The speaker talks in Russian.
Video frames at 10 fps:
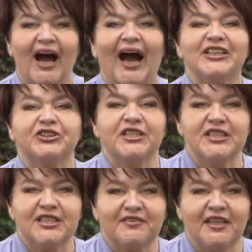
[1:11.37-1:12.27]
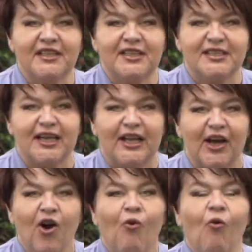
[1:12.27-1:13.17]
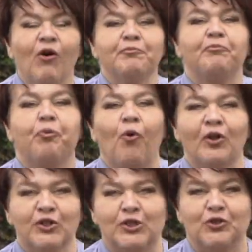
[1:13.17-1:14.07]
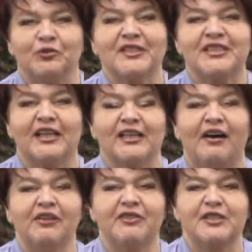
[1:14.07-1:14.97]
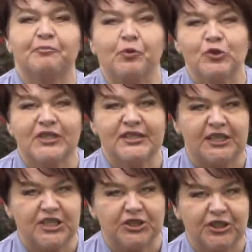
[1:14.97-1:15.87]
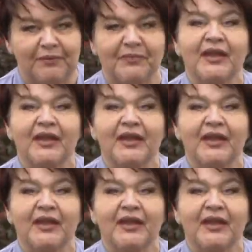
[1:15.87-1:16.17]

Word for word: А через две недели он полностью восстанавливается после стрижки.